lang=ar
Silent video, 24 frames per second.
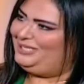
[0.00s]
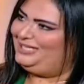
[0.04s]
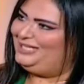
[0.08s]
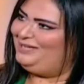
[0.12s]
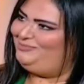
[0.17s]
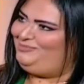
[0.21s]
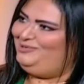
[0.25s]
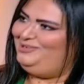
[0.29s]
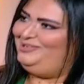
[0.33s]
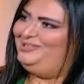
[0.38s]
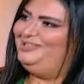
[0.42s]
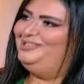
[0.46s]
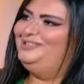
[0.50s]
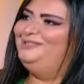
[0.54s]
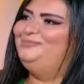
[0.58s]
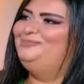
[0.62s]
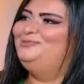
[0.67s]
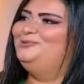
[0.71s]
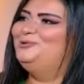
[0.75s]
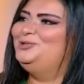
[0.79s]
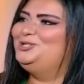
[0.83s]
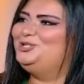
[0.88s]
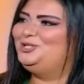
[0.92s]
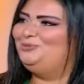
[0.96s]
كده
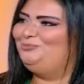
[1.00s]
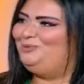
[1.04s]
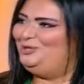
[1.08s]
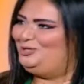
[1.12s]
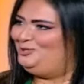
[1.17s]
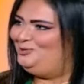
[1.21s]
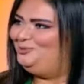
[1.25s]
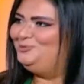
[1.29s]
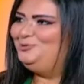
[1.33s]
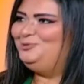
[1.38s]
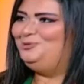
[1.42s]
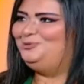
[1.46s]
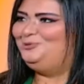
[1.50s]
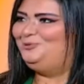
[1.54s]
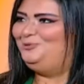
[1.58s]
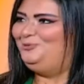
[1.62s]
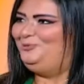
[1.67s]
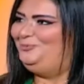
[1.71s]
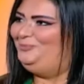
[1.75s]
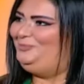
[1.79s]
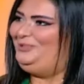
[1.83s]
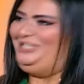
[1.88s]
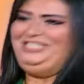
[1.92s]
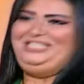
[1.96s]
بوش بشوش
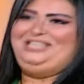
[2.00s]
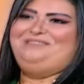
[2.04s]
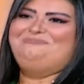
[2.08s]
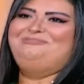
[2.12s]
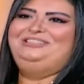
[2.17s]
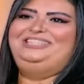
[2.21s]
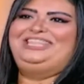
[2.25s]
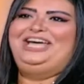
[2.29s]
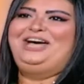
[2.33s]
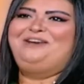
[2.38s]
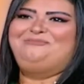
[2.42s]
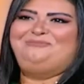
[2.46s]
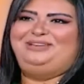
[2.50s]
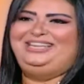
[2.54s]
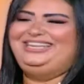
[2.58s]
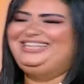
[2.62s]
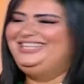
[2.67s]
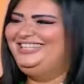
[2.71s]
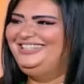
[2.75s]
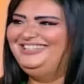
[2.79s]
وابتسامه امل آه،